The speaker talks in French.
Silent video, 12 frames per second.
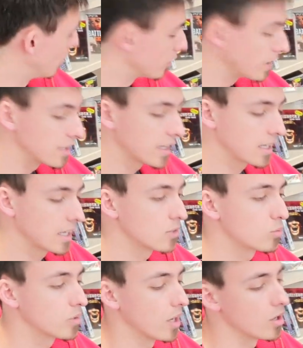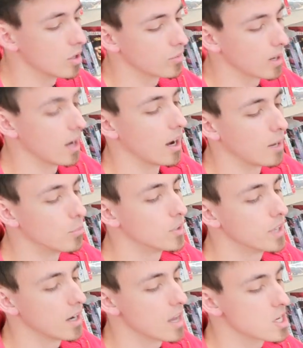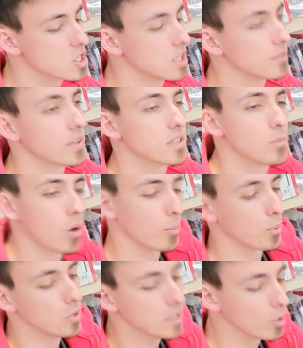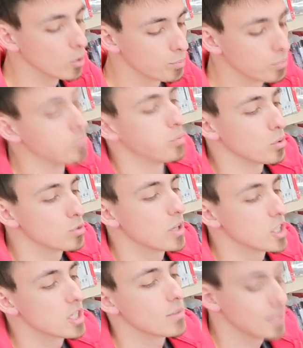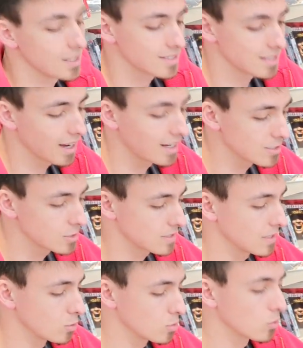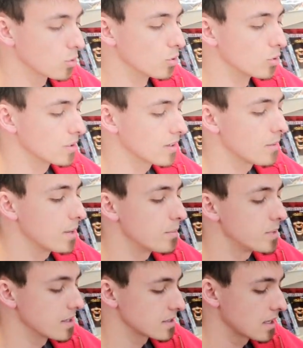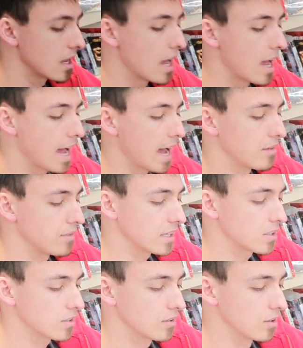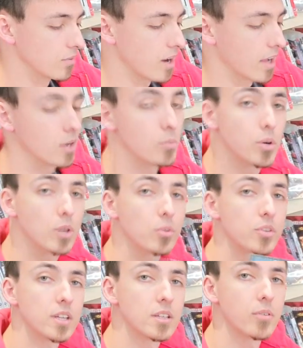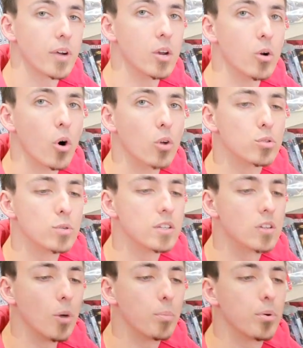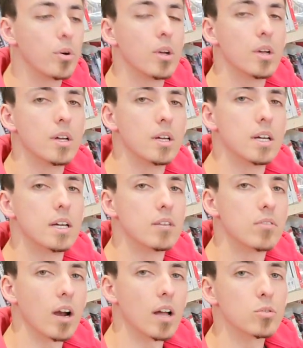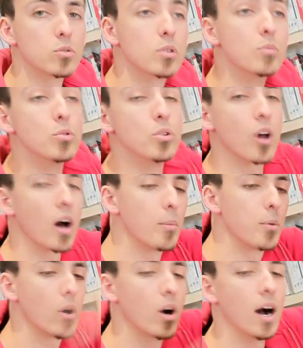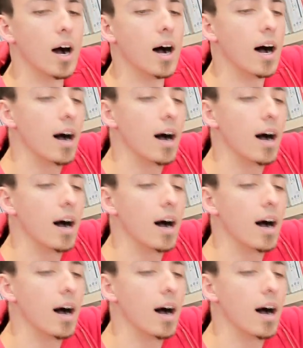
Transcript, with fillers: le Delta Kai tout à l'heure, voilà, un modèle AG effectivement un peu onéreux pour du AG, mais ça reste, ce sont de, très belles pièces, avec, euh, voilà, comme vous pouvez le constater, vous voyez, le rendu est top, voilà, donc Moon rapport à,